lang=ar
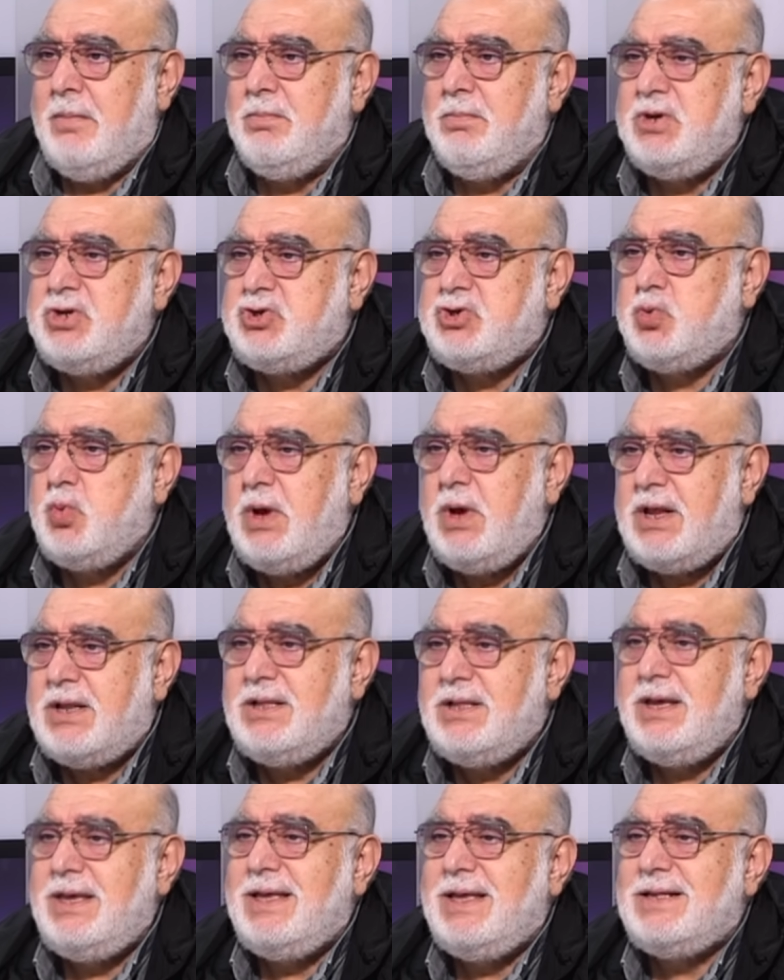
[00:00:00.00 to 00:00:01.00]
مش
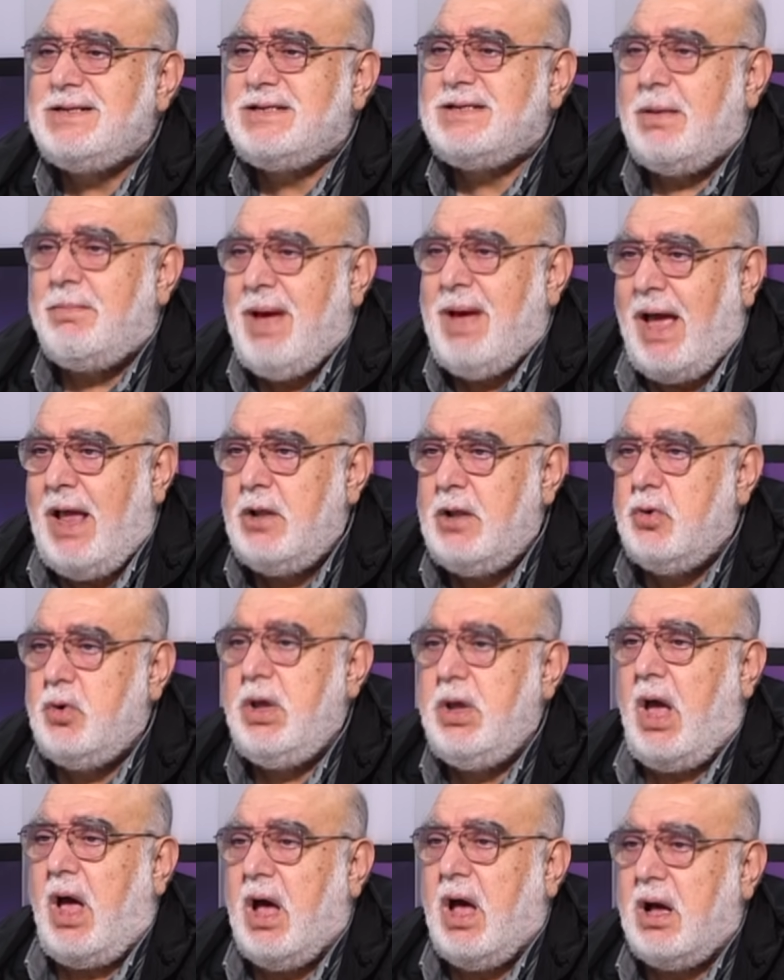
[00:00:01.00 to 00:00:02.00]
وارده ينسمح
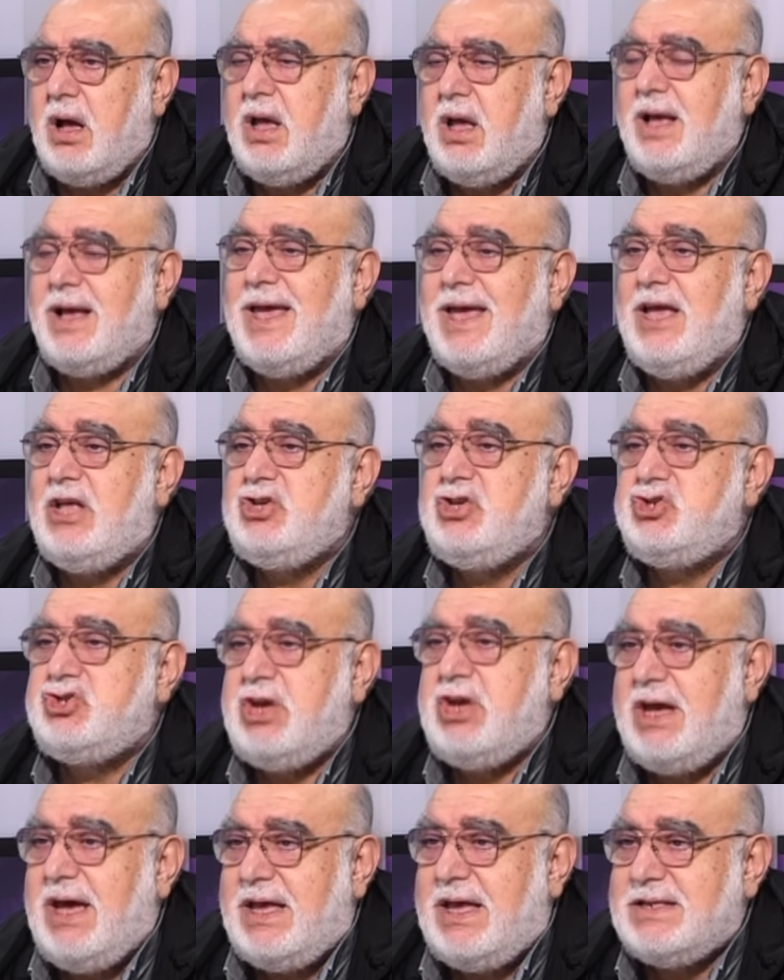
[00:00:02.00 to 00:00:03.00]
له يحقق
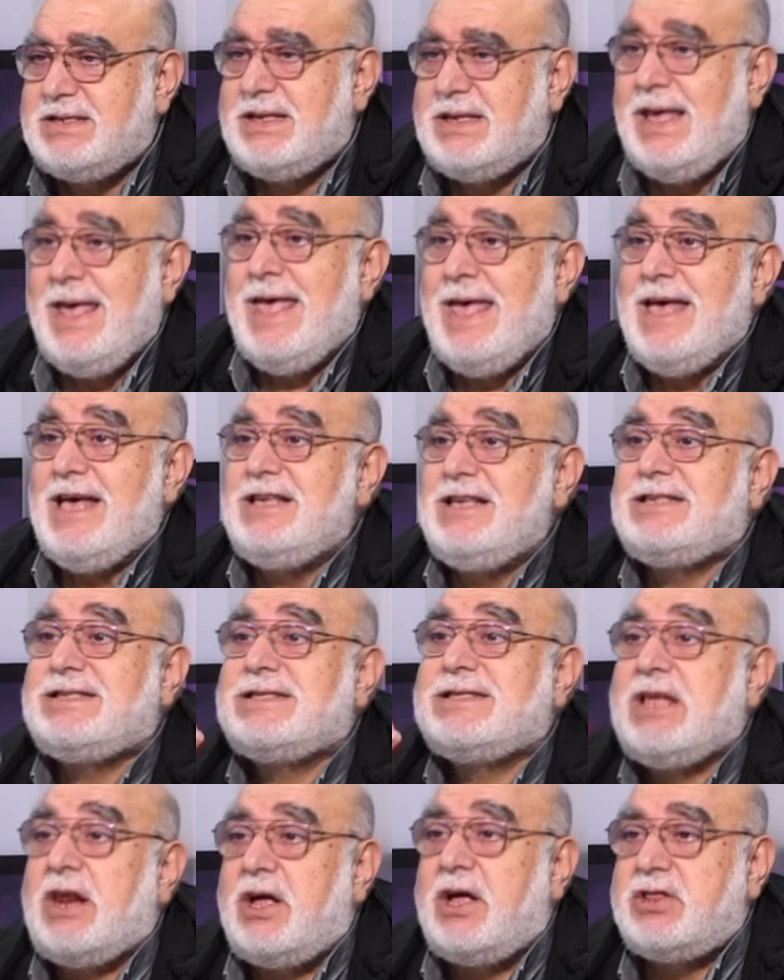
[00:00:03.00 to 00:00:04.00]
انجاز
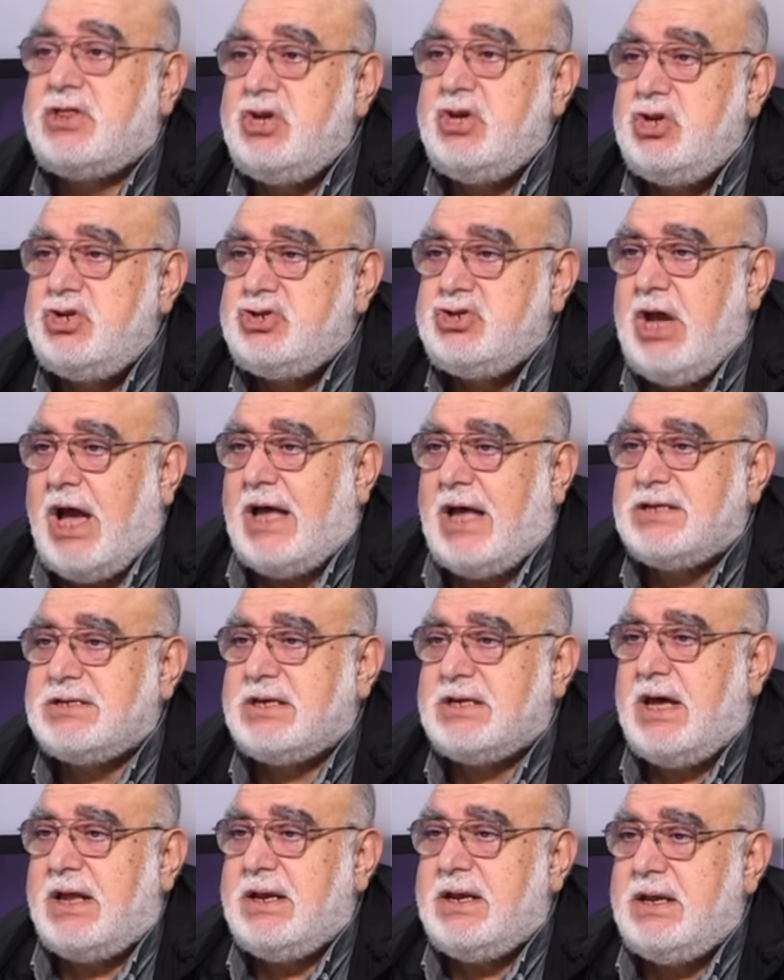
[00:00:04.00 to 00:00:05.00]
استراتيجي
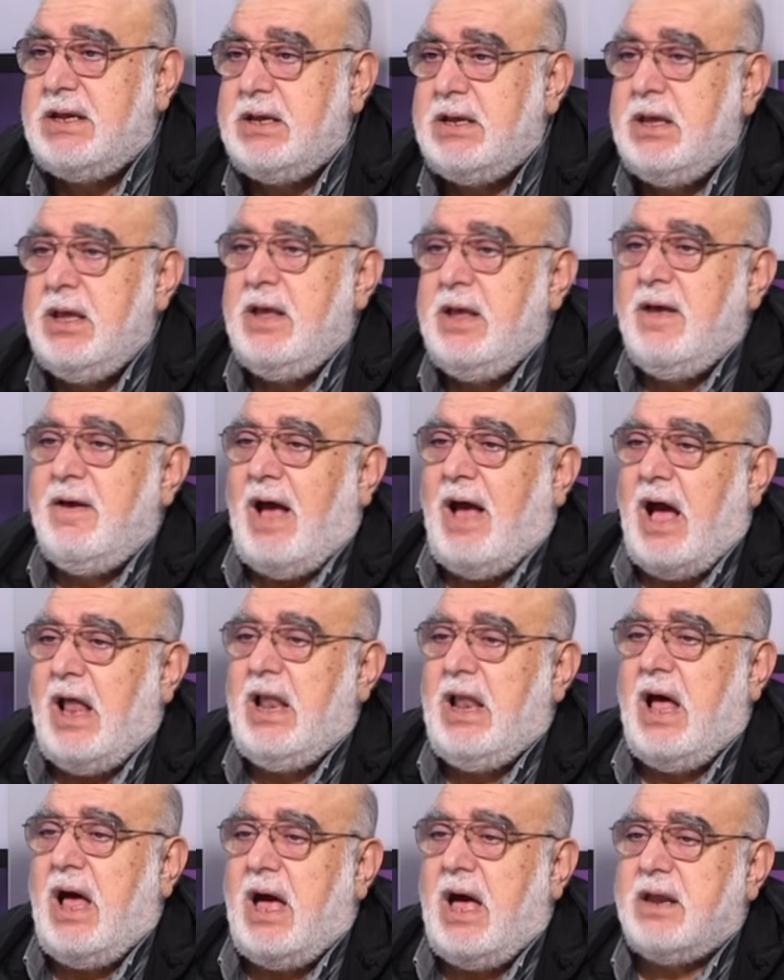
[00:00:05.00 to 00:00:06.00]
عسكري
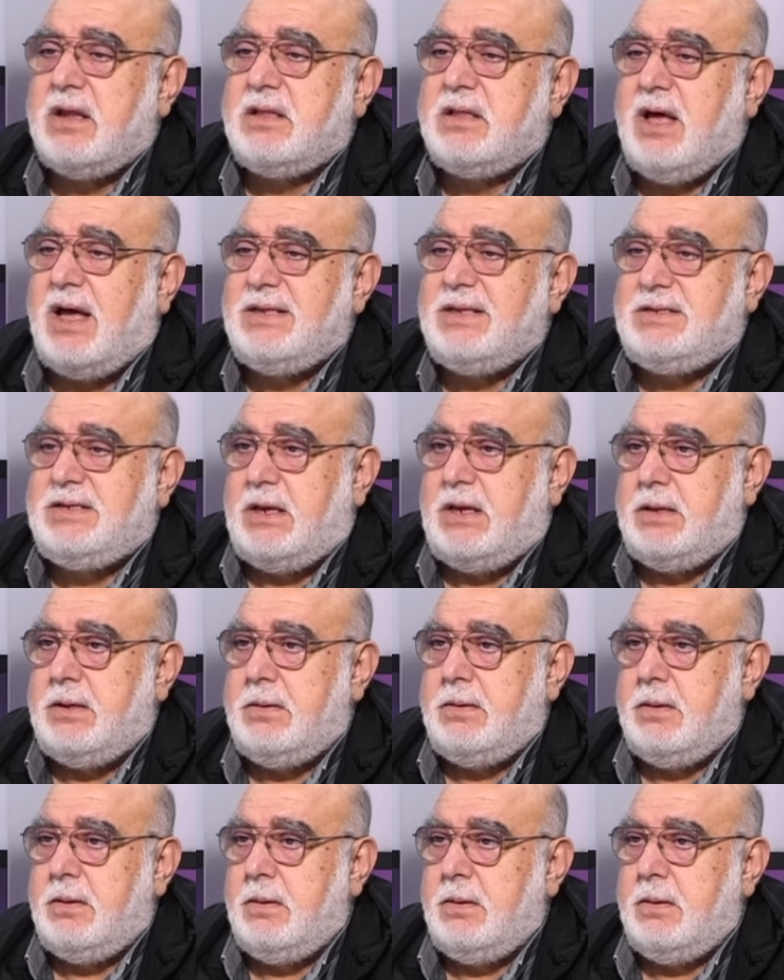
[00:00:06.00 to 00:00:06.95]
على ارض غزه